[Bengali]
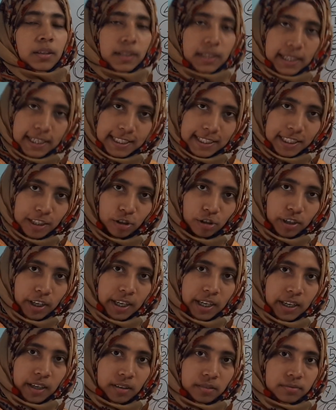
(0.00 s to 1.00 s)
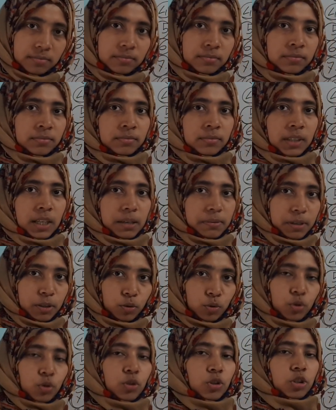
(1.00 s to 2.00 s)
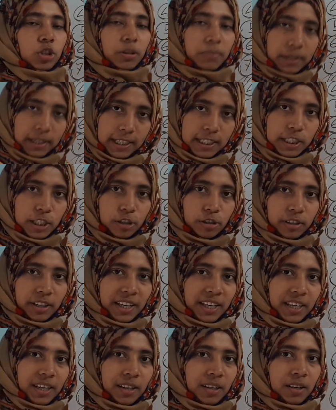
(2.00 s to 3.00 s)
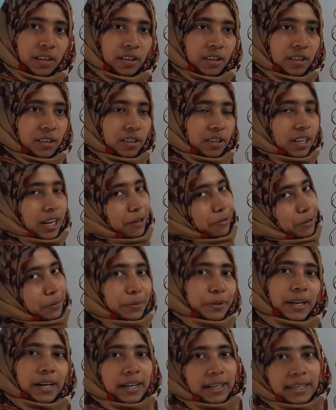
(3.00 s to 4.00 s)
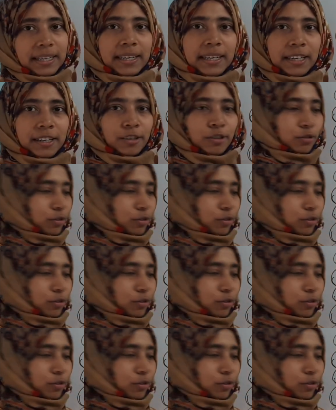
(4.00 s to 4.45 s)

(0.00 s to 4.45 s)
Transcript: গিয়েছিল কি আমাকে উত্তর করতে হবে গিয়েছিল কি আমি বলবো না না কেউ